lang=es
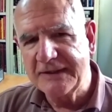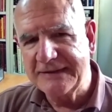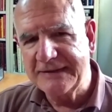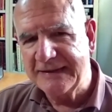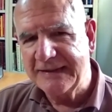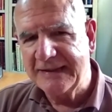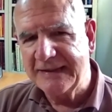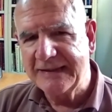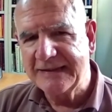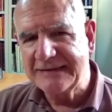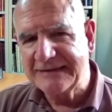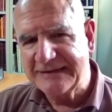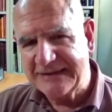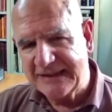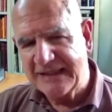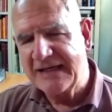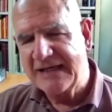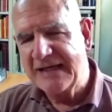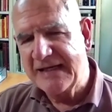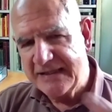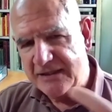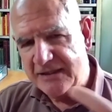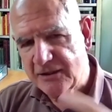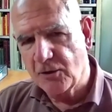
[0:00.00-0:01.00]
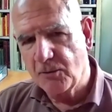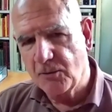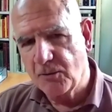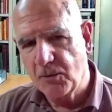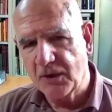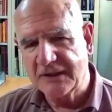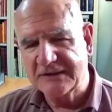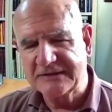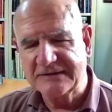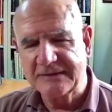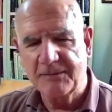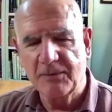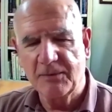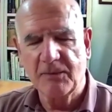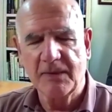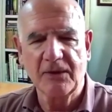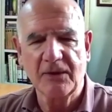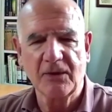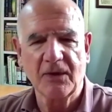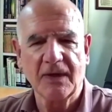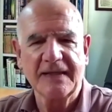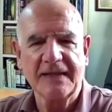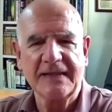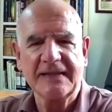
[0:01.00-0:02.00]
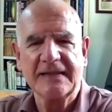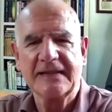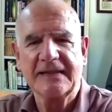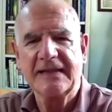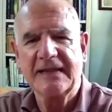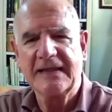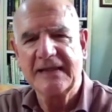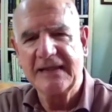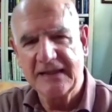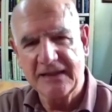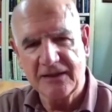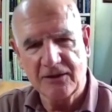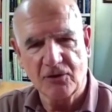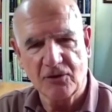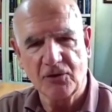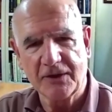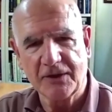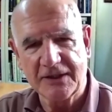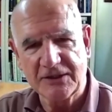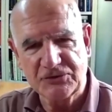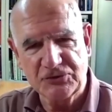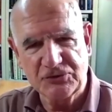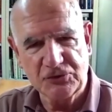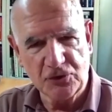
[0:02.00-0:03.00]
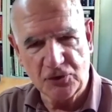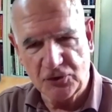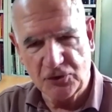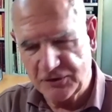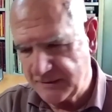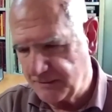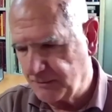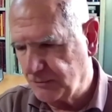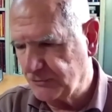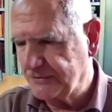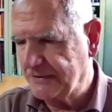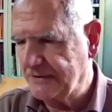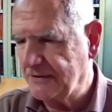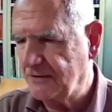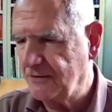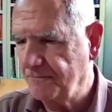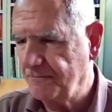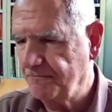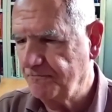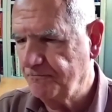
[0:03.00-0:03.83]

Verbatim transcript: tener tres leyes como las que se aprobaron ayer en el Congreso de los Diputados.